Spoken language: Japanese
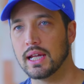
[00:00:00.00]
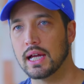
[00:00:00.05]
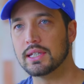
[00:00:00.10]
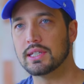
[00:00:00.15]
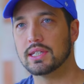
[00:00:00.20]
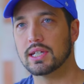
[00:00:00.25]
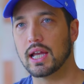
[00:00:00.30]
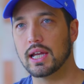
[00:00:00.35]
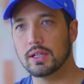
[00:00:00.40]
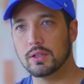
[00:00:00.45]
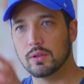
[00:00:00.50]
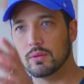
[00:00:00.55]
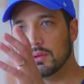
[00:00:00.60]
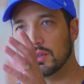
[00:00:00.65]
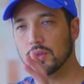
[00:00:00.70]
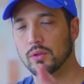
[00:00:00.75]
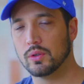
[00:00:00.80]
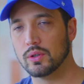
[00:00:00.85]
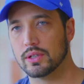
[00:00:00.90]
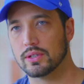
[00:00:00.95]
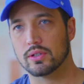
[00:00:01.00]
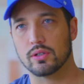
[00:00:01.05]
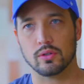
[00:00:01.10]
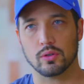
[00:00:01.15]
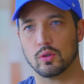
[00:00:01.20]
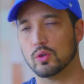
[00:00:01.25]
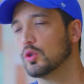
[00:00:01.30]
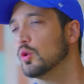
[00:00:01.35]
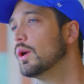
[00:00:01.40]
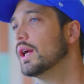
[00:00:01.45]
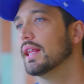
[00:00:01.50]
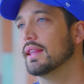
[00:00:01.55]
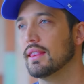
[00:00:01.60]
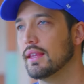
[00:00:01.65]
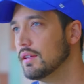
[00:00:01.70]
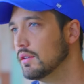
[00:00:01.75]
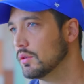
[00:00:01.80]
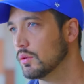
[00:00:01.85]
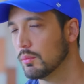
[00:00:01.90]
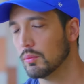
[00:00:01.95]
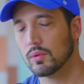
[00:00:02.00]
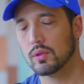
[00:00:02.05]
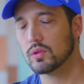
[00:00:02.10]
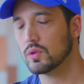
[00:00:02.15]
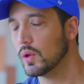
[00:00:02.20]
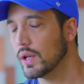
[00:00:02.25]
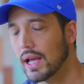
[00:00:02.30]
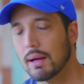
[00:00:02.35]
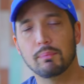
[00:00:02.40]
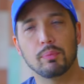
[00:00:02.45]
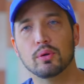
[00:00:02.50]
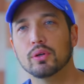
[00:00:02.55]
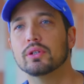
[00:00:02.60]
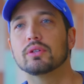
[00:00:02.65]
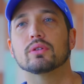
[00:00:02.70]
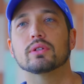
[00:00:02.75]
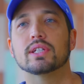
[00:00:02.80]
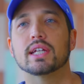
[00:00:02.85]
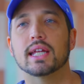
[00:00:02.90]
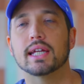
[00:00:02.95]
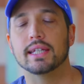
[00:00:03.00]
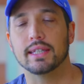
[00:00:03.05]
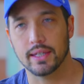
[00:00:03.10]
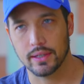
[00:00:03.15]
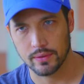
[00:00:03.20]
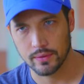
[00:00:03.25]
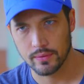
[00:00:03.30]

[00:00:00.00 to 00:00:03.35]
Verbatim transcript: ランチ会の料理作るの断れっていう、それがポイントじゃないんだ